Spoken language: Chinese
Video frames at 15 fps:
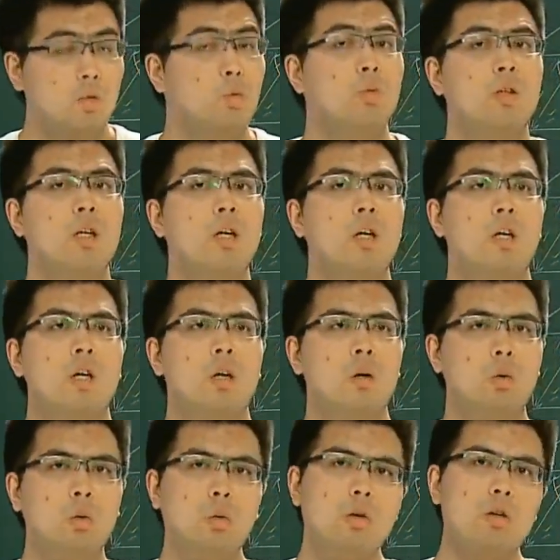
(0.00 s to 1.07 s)
注意啊，
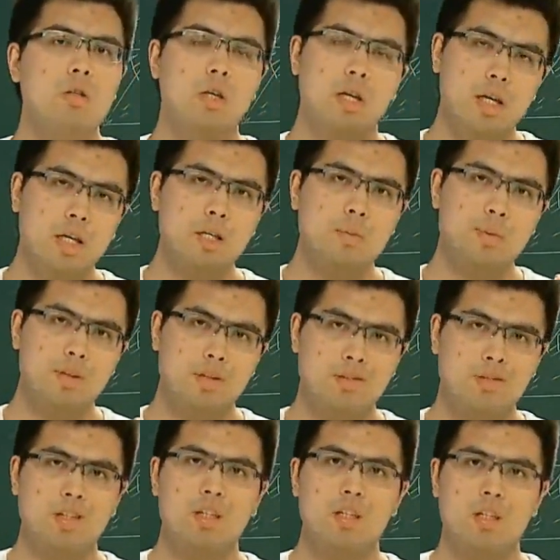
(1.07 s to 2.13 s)
无论是
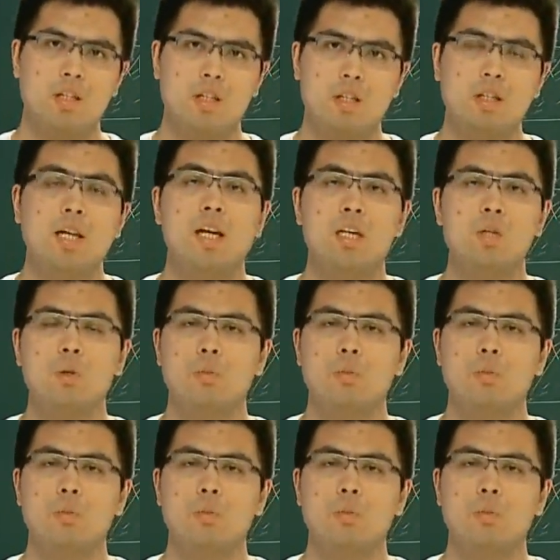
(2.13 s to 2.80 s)
ABCD 还是